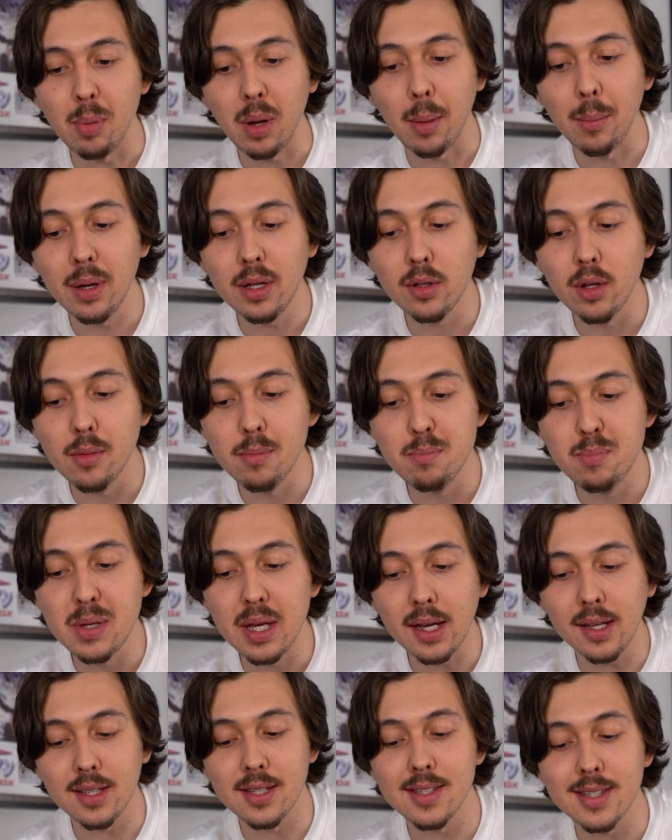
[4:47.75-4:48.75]
permet de
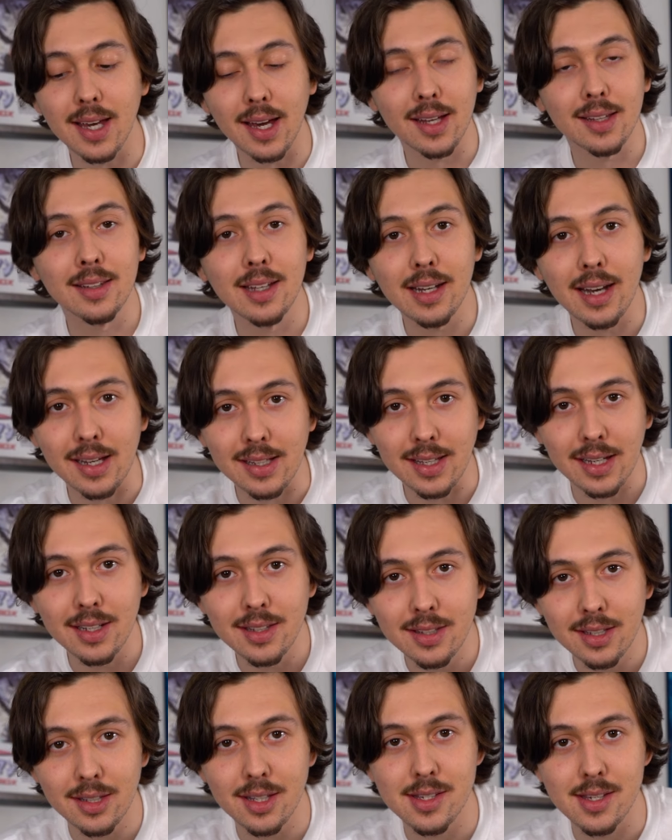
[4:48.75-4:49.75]
bien cerner la
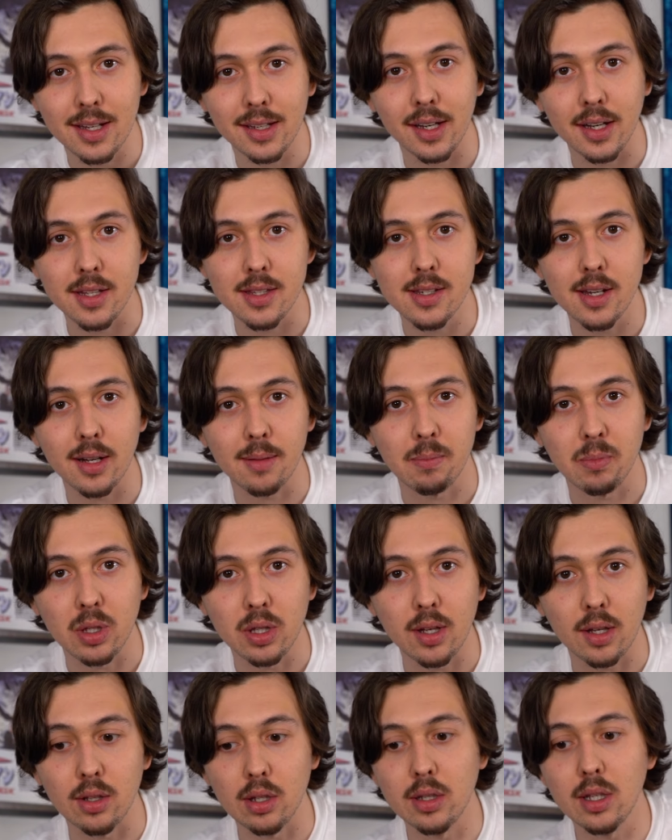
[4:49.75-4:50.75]
qualité des ingrédients.
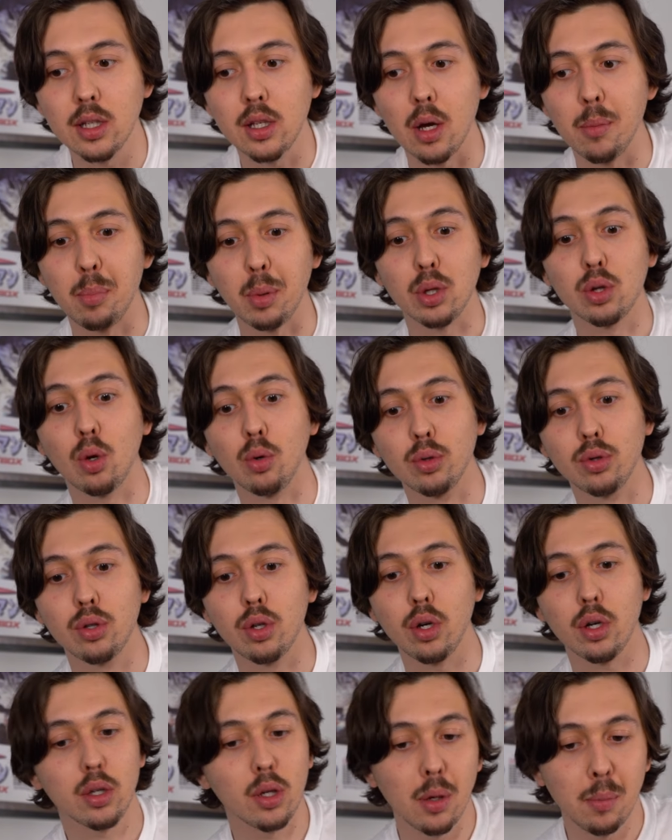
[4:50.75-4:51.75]
Étant donné qu'il n'y a pas trop de
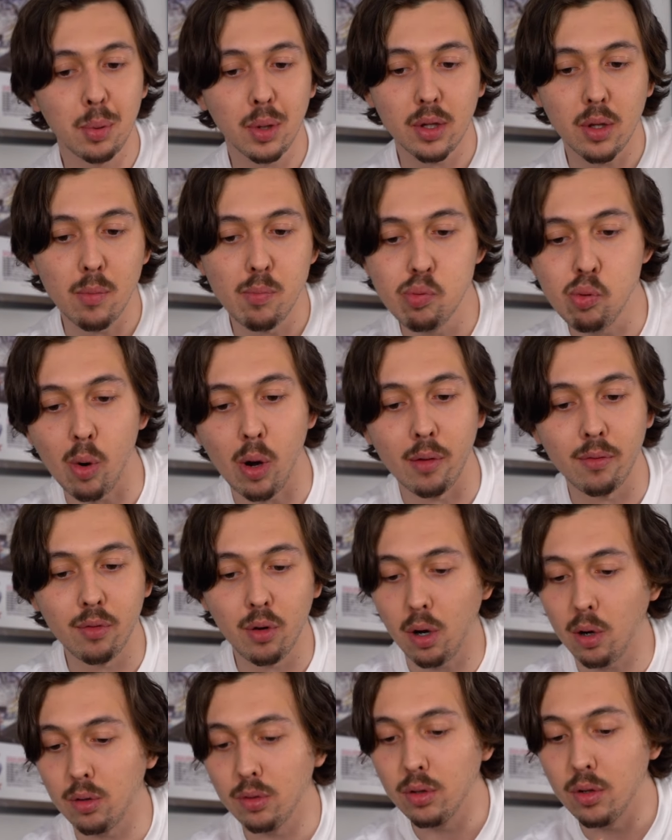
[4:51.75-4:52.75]
trucs, il n'y a pas de
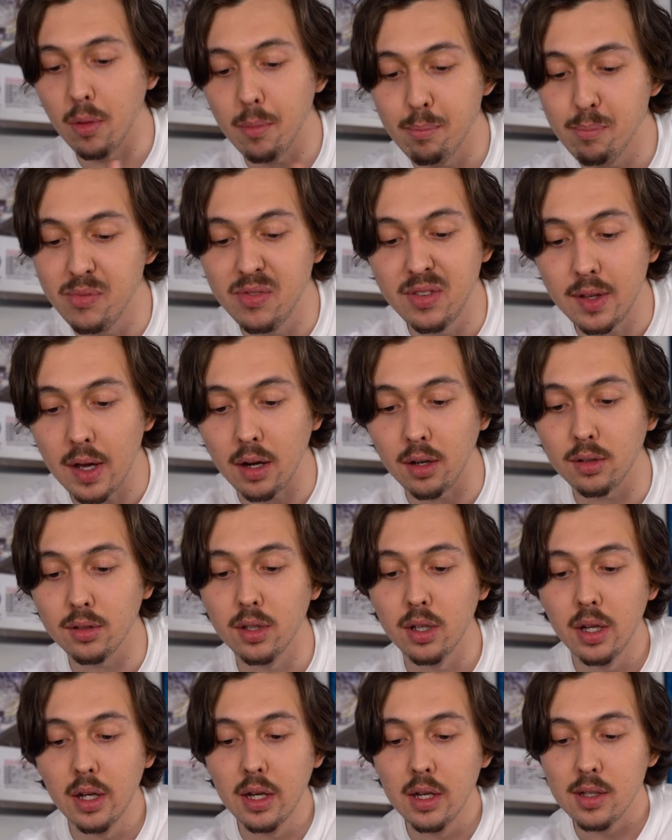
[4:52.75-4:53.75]
poivrons, de
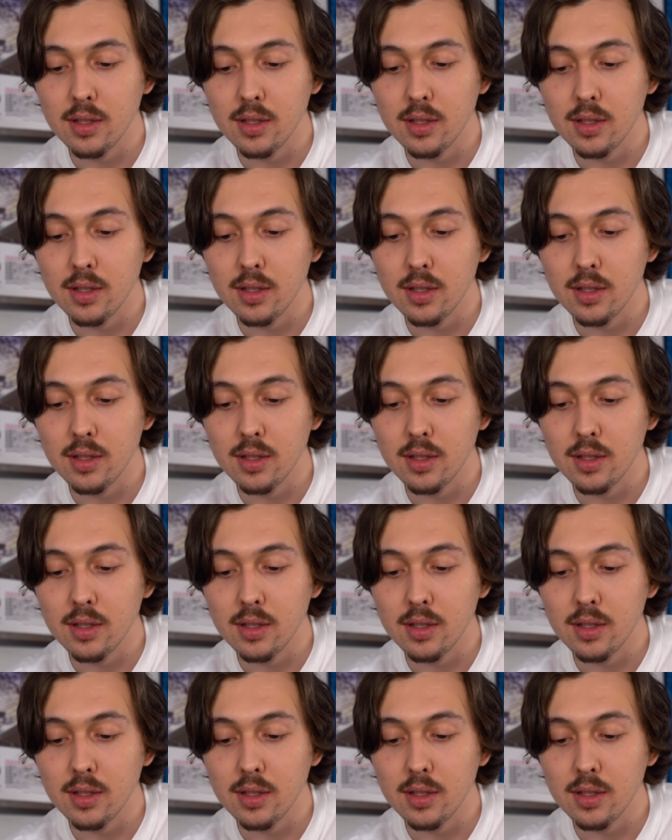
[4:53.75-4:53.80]
viande.